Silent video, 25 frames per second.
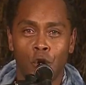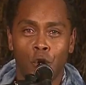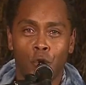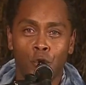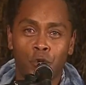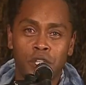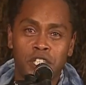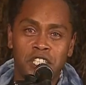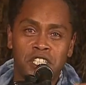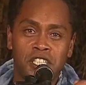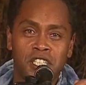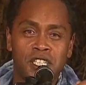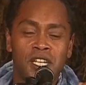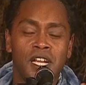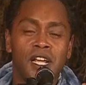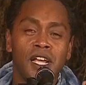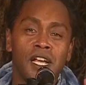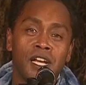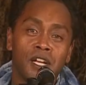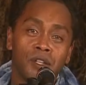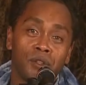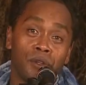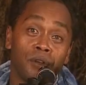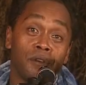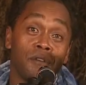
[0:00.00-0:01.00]

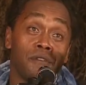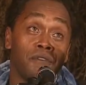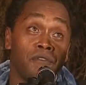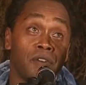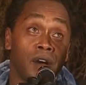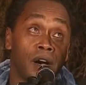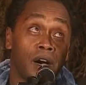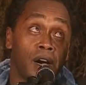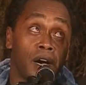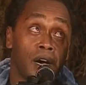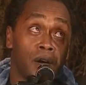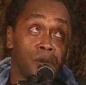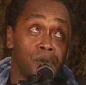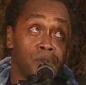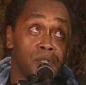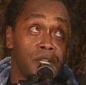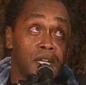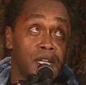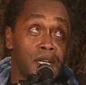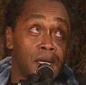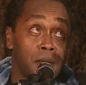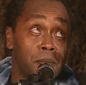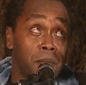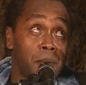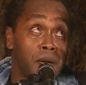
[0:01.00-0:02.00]
originaire de
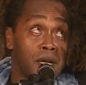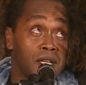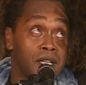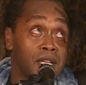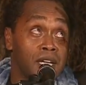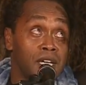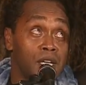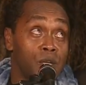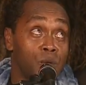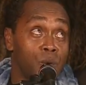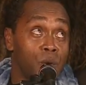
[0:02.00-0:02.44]
Faaoné, pas très